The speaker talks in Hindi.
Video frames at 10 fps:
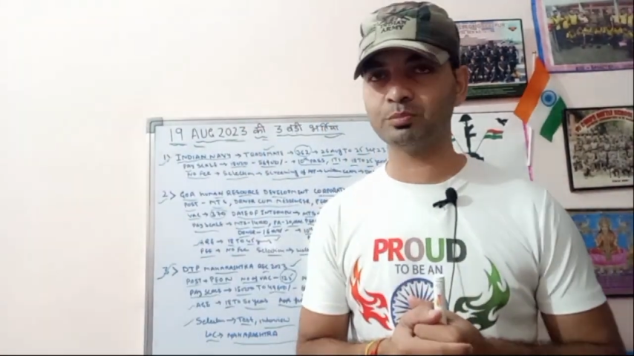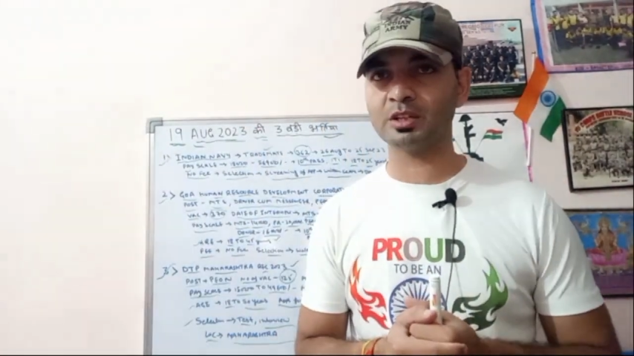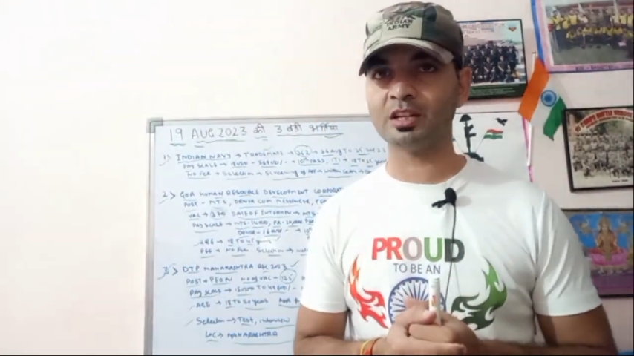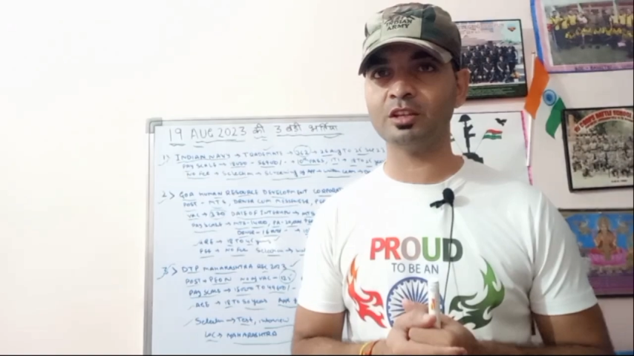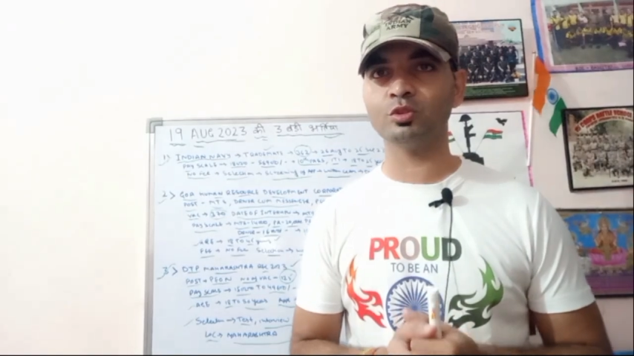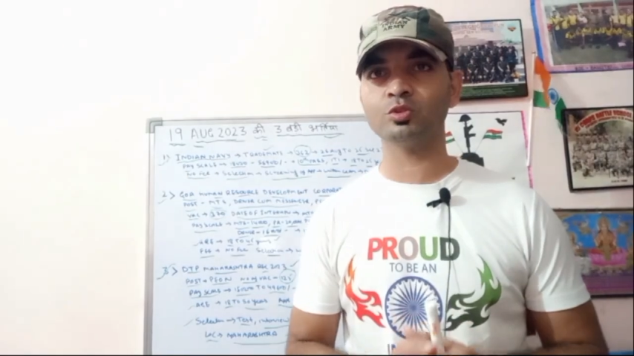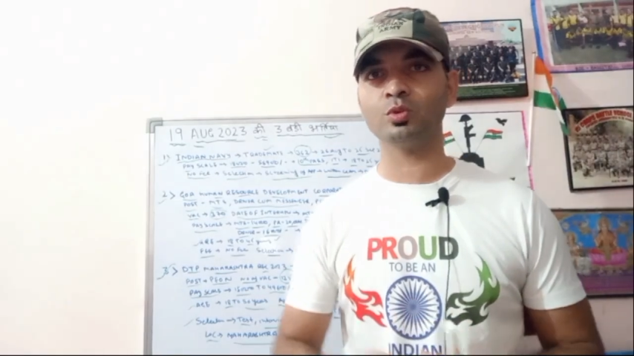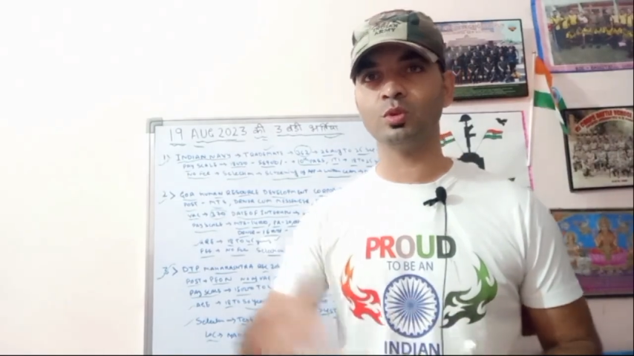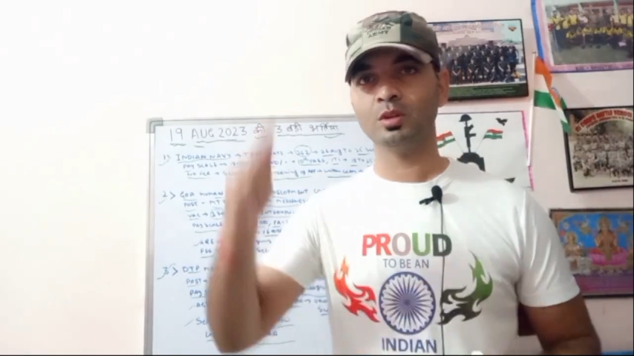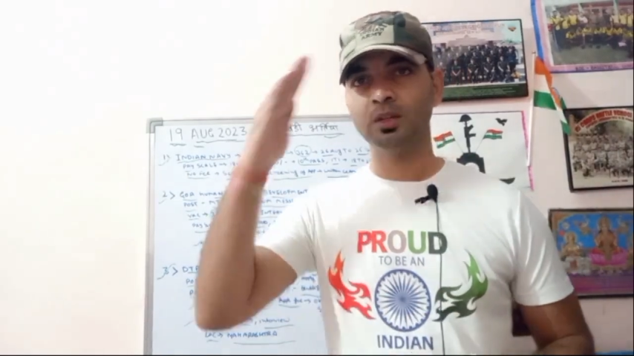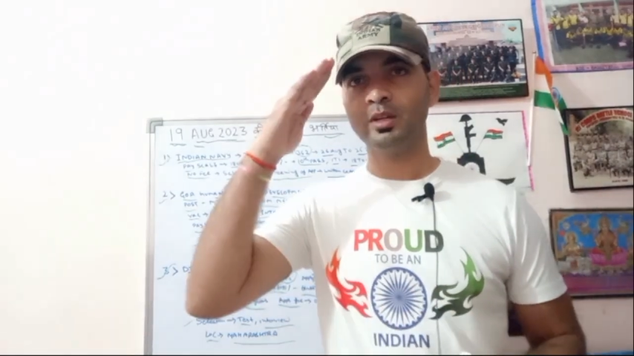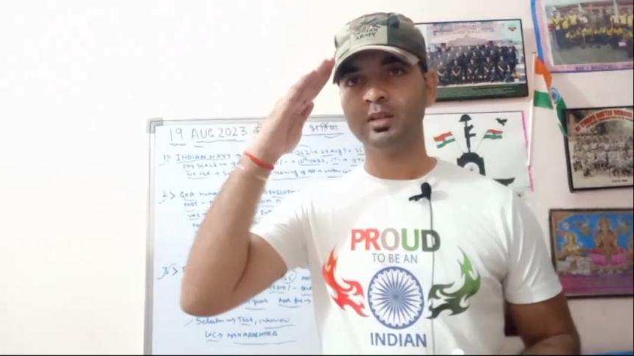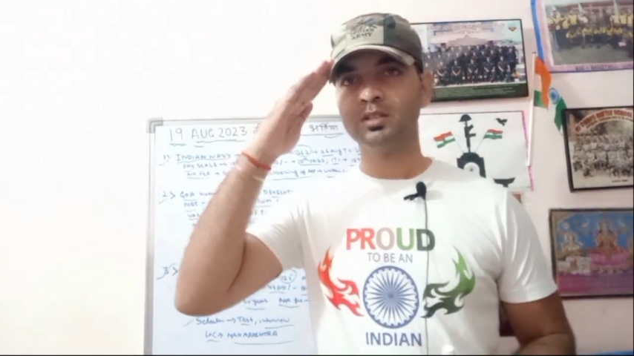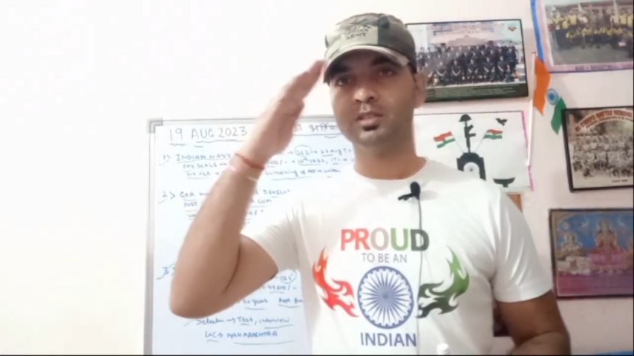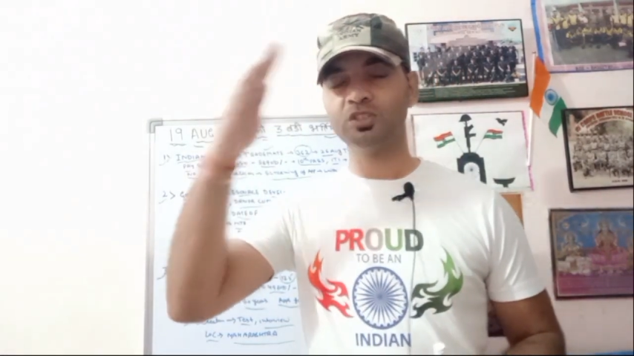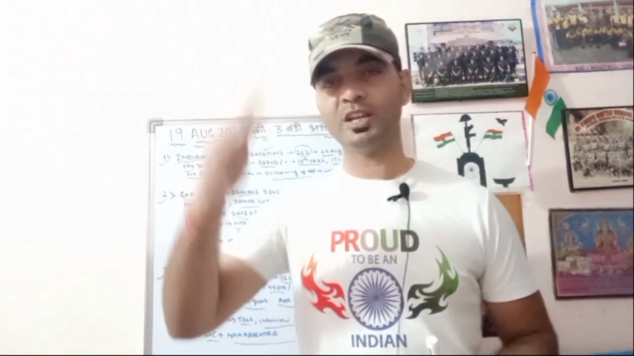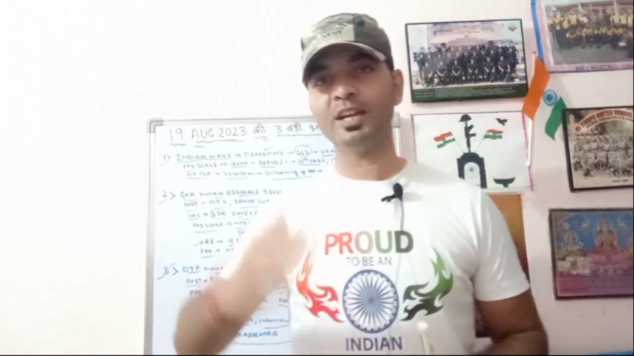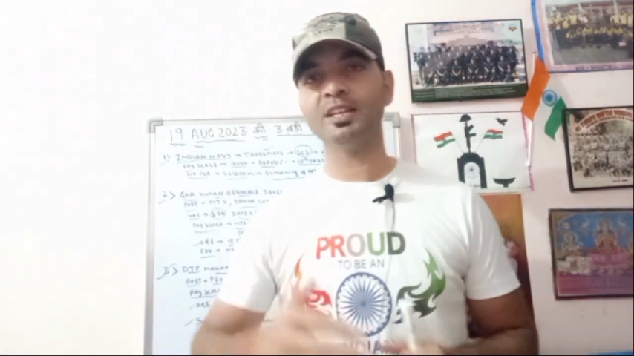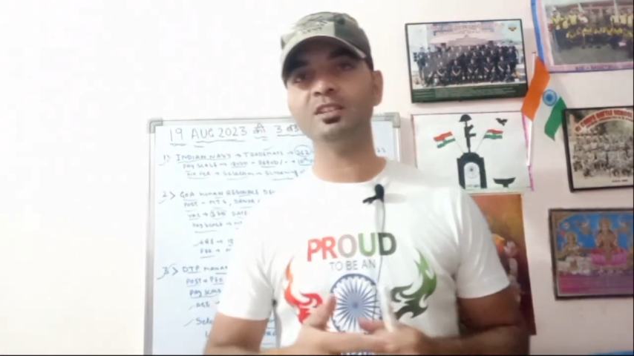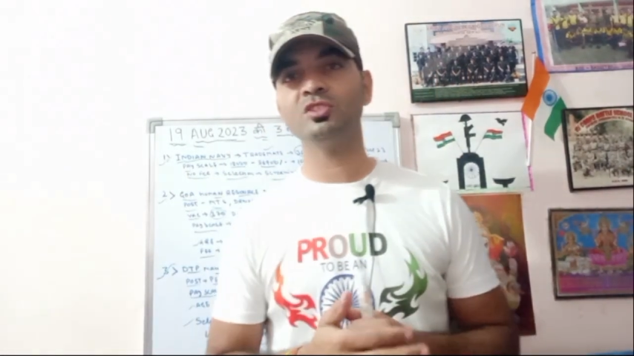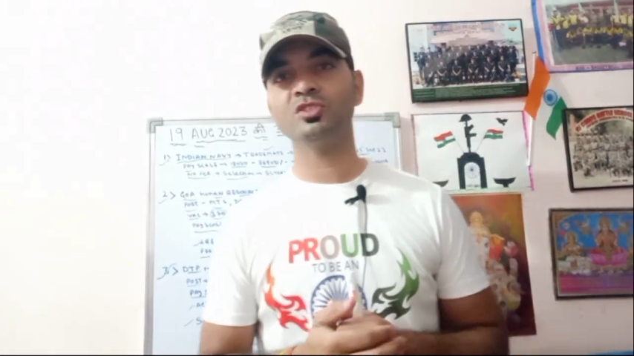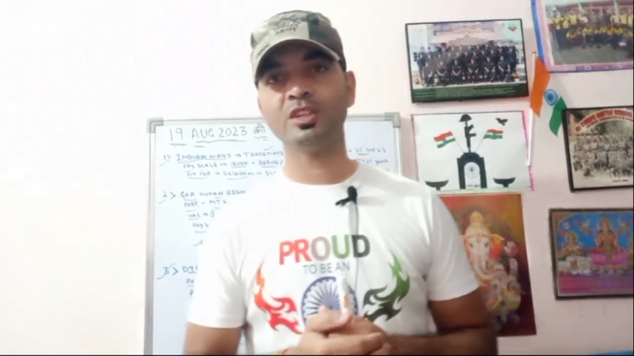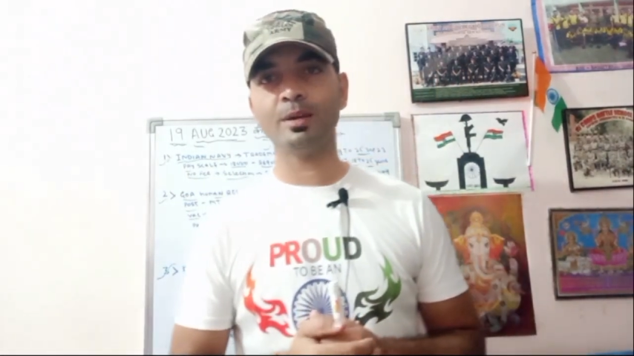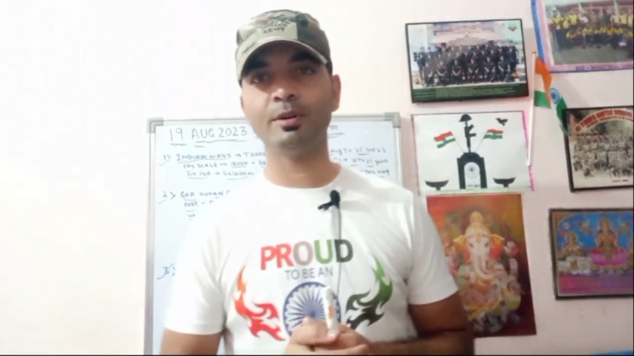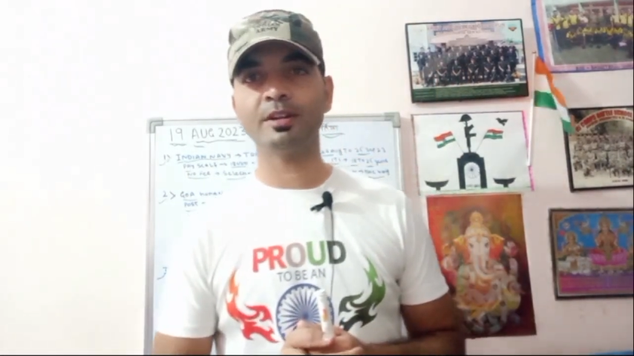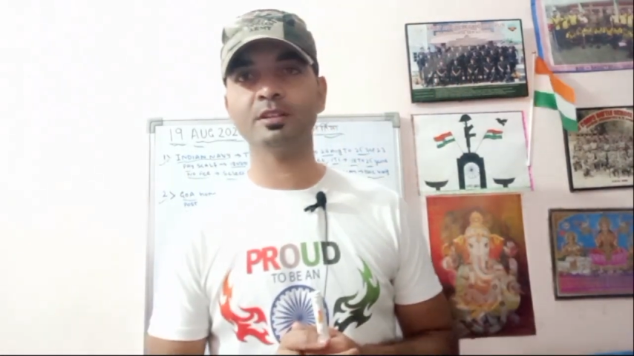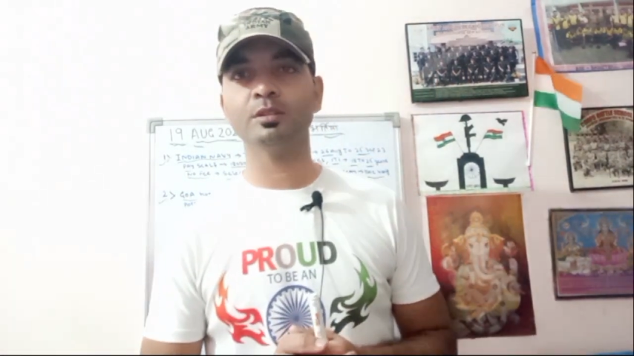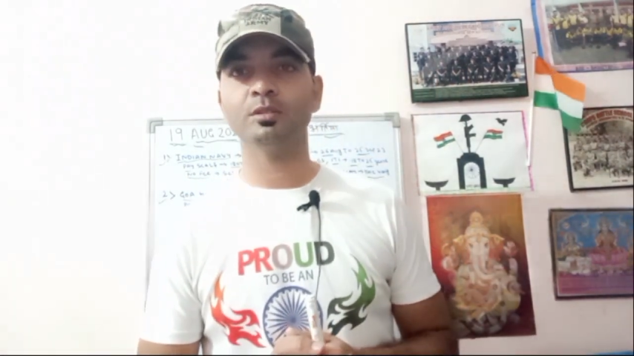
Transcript: तब तक के लिए दोस्तों जय हिंद जय भारत